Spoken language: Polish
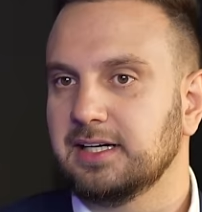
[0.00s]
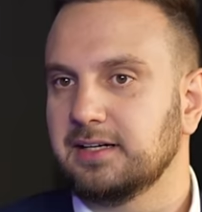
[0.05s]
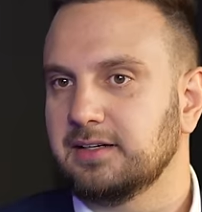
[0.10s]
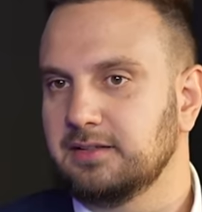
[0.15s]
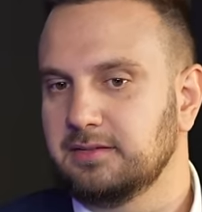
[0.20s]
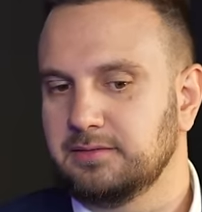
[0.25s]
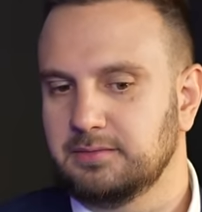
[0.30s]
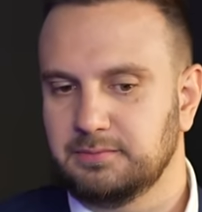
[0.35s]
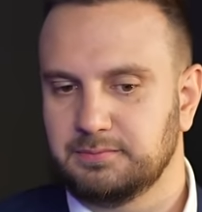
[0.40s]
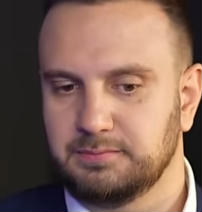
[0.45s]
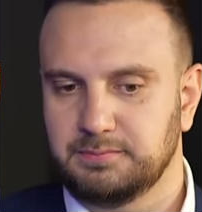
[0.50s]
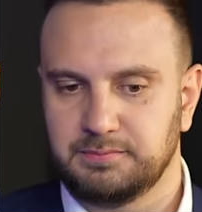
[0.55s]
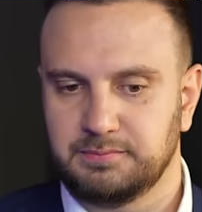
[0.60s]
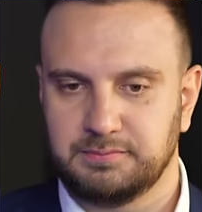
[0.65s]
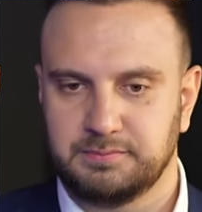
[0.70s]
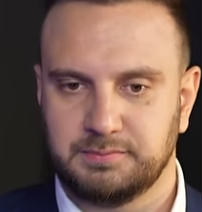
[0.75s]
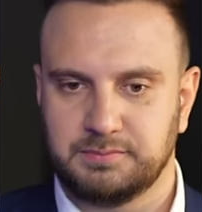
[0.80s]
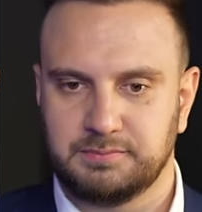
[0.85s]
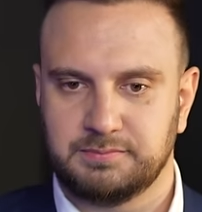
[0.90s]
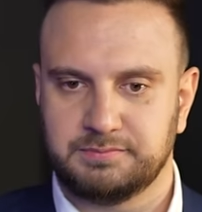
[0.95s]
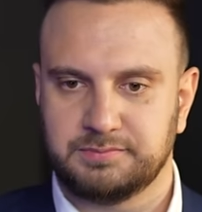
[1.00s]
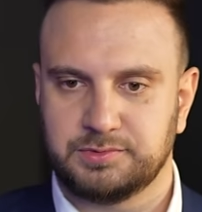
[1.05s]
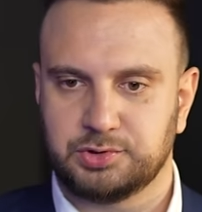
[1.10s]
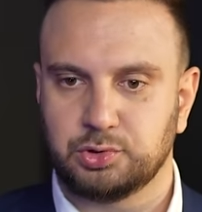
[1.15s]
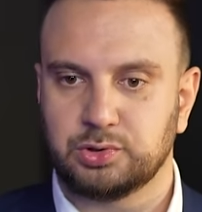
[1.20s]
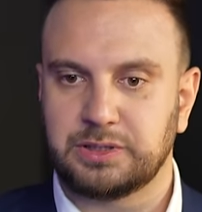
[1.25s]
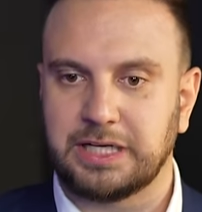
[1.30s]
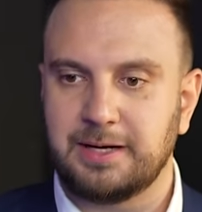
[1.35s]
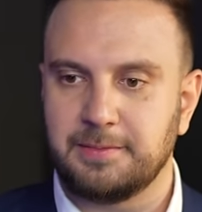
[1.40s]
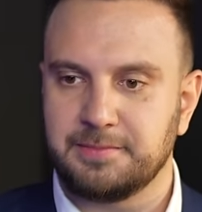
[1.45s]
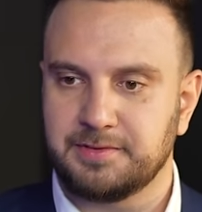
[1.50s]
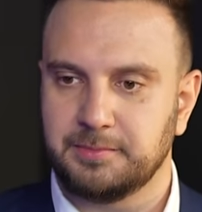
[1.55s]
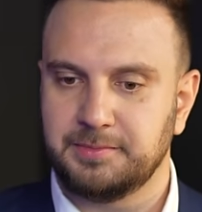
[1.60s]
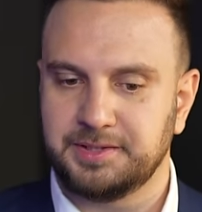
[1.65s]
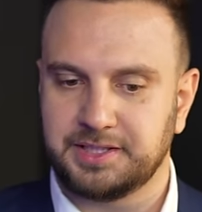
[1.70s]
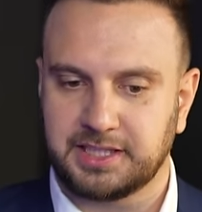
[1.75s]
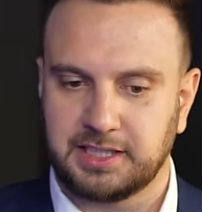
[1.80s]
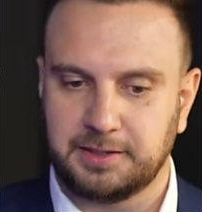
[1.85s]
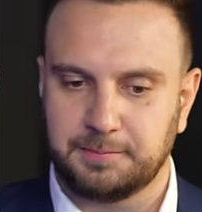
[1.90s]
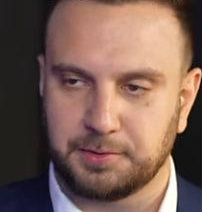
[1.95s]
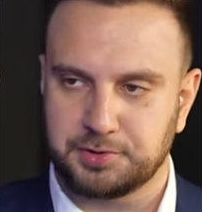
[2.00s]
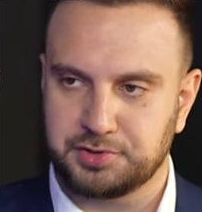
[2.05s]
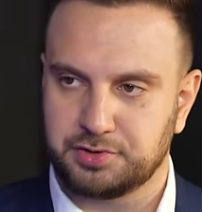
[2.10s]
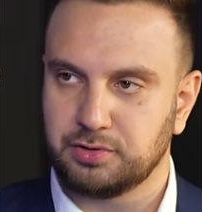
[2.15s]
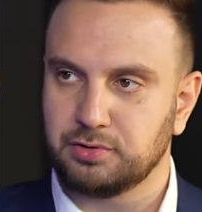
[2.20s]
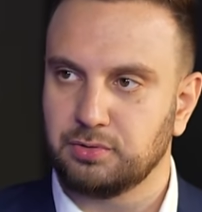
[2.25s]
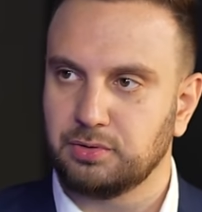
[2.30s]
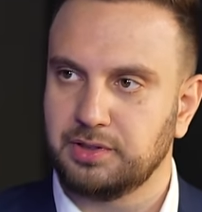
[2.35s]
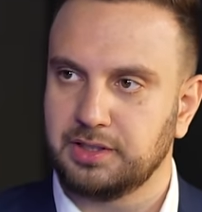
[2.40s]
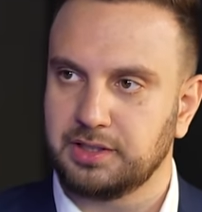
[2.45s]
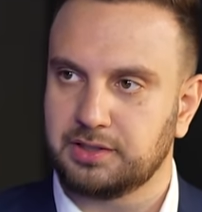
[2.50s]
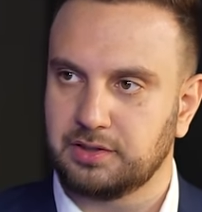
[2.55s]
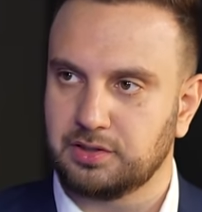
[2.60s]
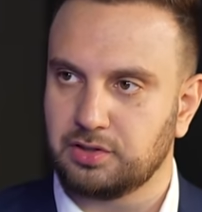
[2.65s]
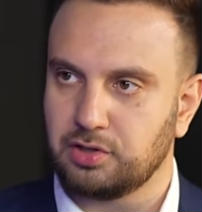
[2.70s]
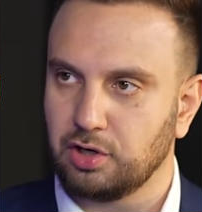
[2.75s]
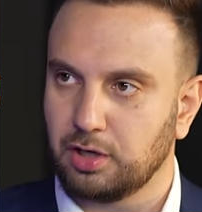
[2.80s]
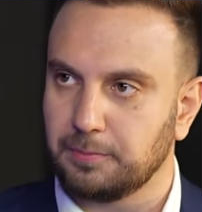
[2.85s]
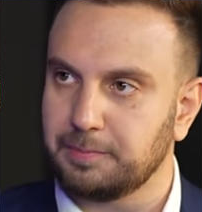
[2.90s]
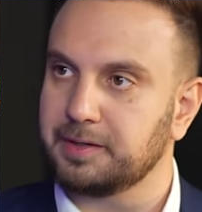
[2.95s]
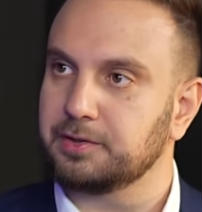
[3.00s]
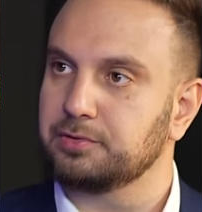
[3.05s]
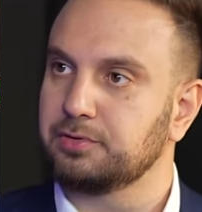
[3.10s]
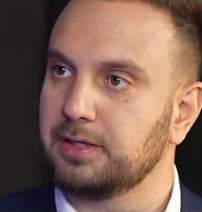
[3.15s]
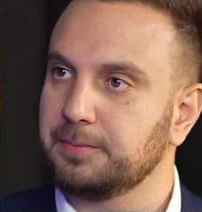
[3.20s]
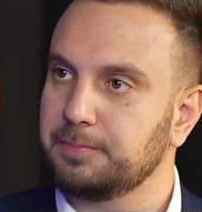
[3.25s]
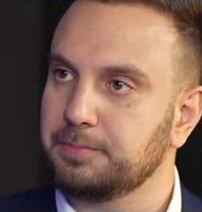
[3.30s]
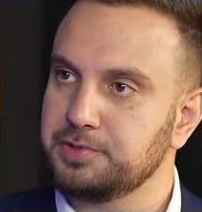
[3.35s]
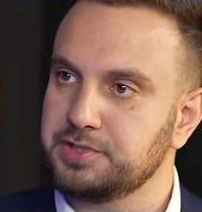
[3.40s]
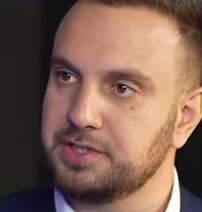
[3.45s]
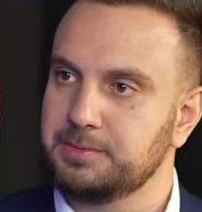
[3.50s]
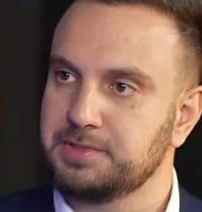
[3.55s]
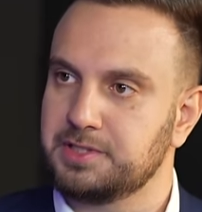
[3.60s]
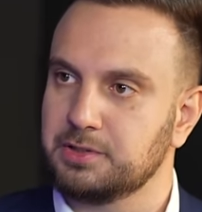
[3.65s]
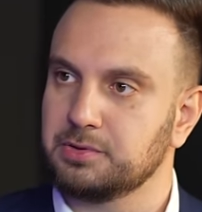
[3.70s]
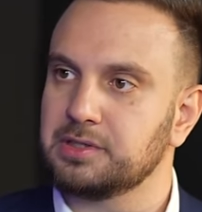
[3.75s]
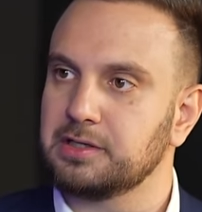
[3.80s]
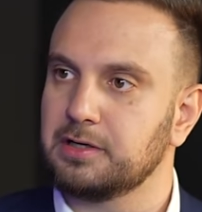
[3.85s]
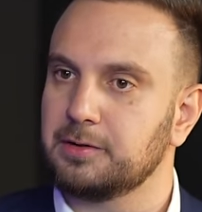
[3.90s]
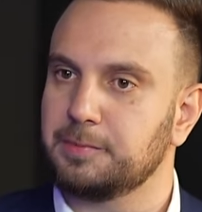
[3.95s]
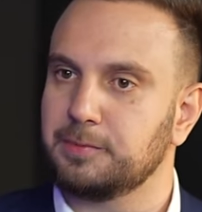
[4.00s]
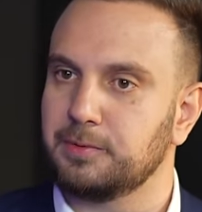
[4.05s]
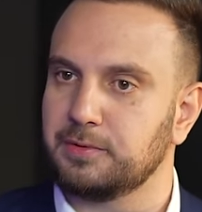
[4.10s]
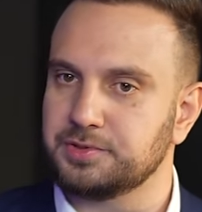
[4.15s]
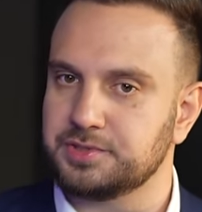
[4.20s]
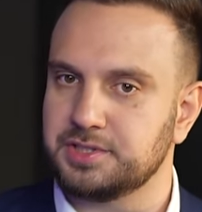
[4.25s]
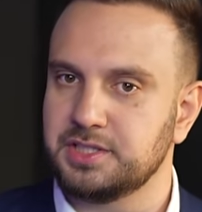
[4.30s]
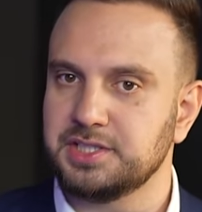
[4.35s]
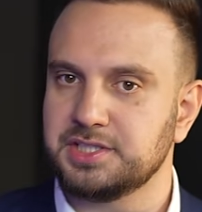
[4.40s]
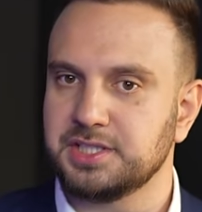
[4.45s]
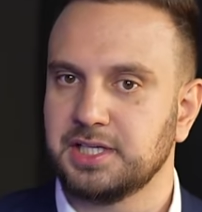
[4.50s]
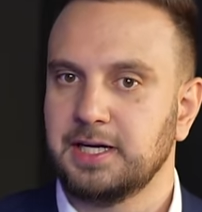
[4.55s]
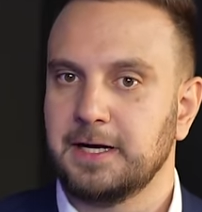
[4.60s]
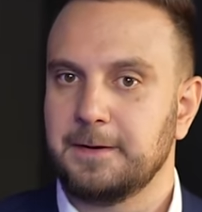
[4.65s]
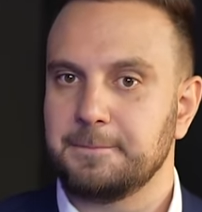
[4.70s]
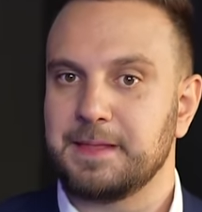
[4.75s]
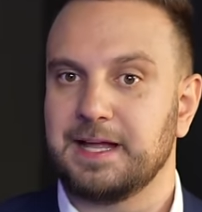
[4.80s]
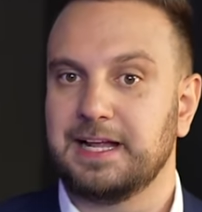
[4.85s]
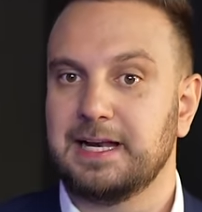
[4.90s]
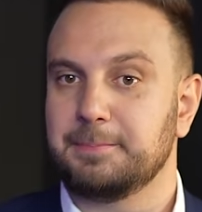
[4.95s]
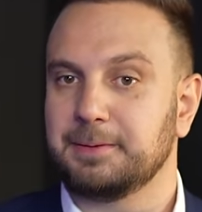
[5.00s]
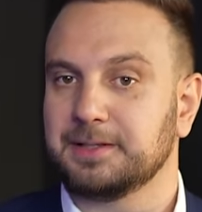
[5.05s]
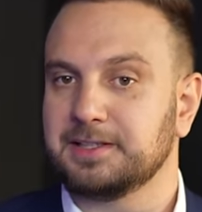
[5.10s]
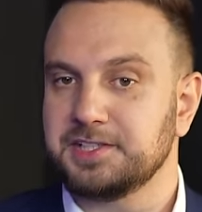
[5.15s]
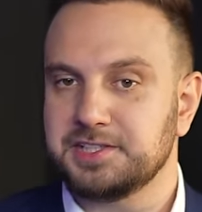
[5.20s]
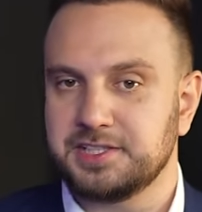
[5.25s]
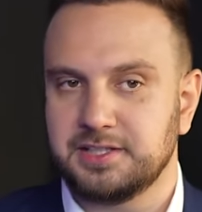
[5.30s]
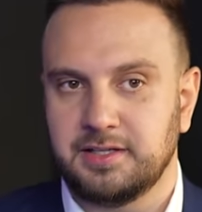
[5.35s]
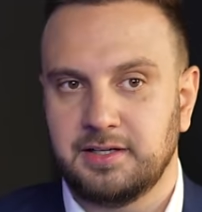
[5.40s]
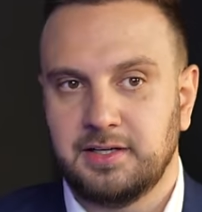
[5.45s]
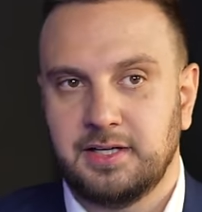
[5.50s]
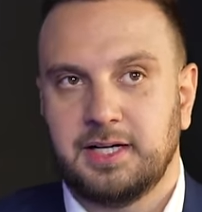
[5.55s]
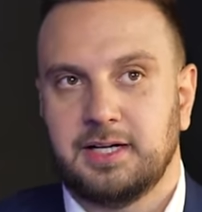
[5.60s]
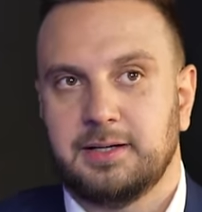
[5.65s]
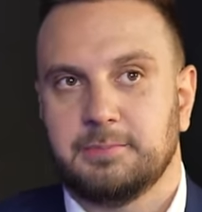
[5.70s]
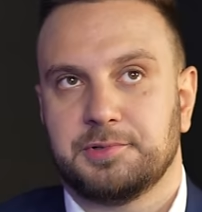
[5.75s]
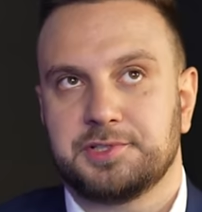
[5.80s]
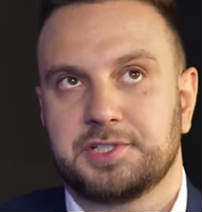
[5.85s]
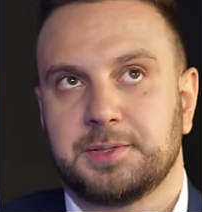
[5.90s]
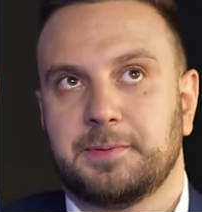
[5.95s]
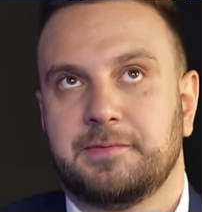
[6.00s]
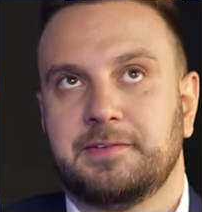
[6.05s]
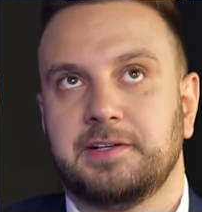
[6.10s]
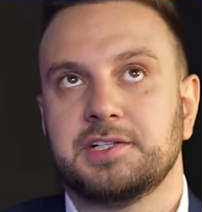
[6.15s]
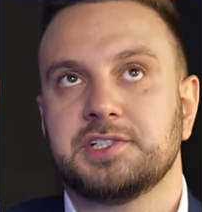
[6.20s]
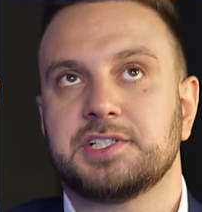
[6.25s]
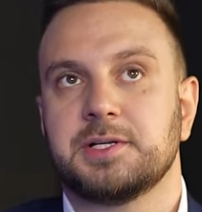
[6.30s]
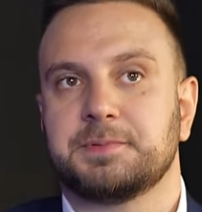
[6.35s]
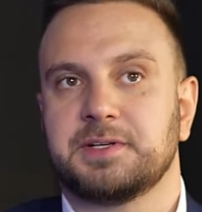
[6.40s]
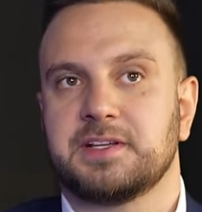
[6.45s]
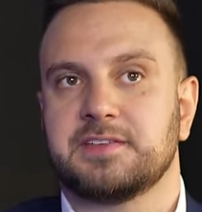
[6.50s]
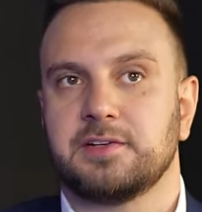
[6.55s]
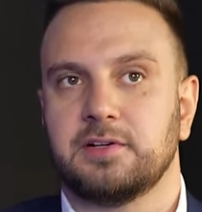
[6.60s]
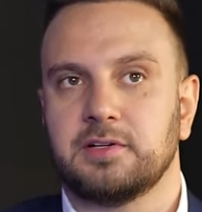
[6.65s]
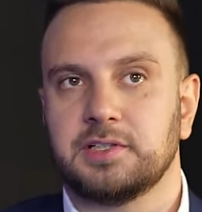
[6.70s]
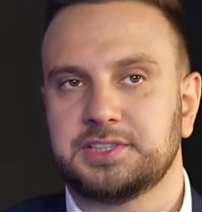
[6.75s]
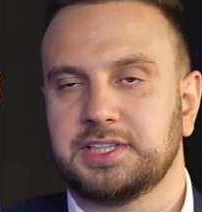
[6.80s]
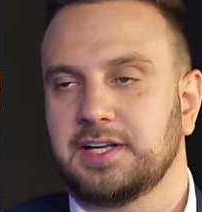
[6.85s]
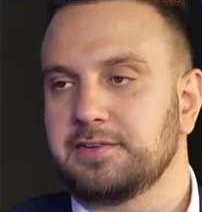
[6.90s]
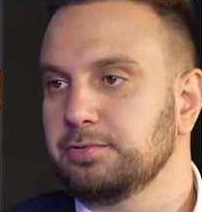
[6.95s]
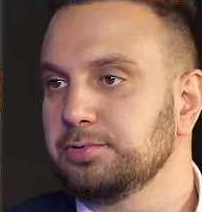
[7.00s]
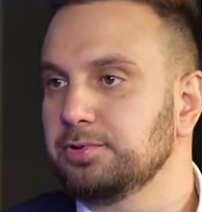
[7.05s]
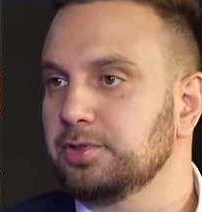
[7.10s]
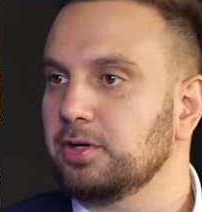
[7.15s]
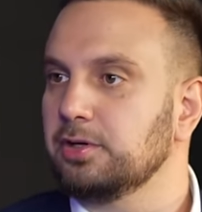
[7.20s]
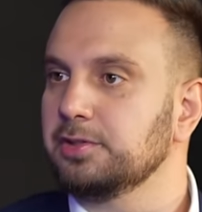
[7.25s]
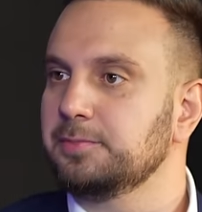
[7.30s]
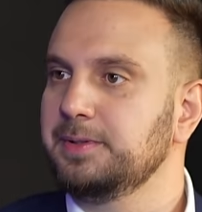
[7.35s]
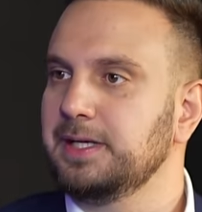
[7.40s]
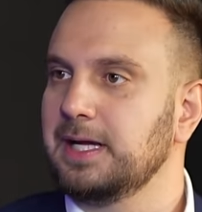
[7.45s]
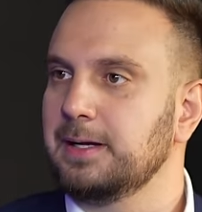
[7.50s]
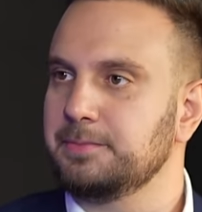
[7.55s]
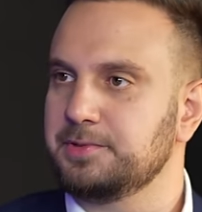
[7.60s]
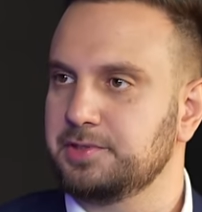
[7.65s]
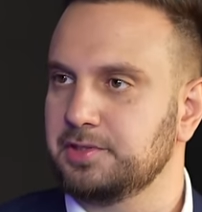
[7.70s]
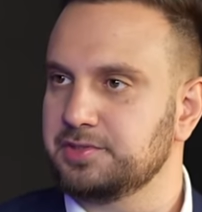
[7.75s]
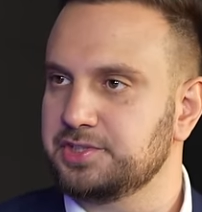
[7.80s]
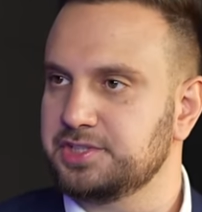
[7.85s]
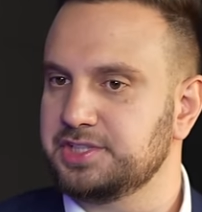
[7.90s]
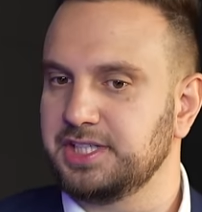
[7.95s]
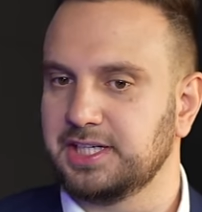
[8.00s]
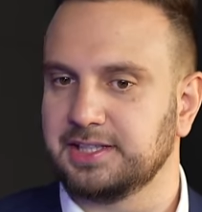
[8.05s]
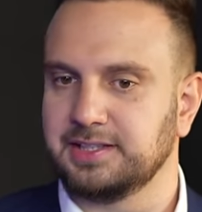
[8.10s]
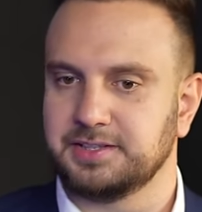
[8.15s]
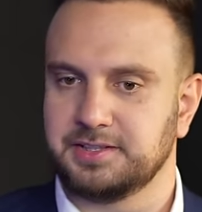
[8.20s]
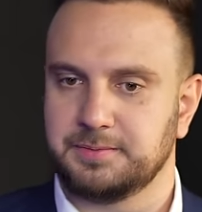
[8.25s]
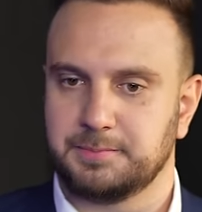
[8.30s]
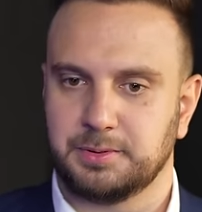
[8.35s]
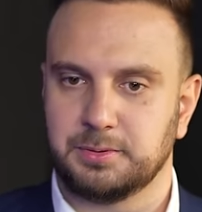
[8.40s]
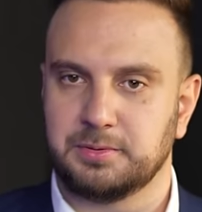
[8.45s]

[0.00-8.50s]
Ja mm, szukałem sobie takich poszczególnych kropek, które później mi się udało połączyć, ale faktycznie muszę powiedzieć, że przez rok czasu trochę odbijałem się od ściany.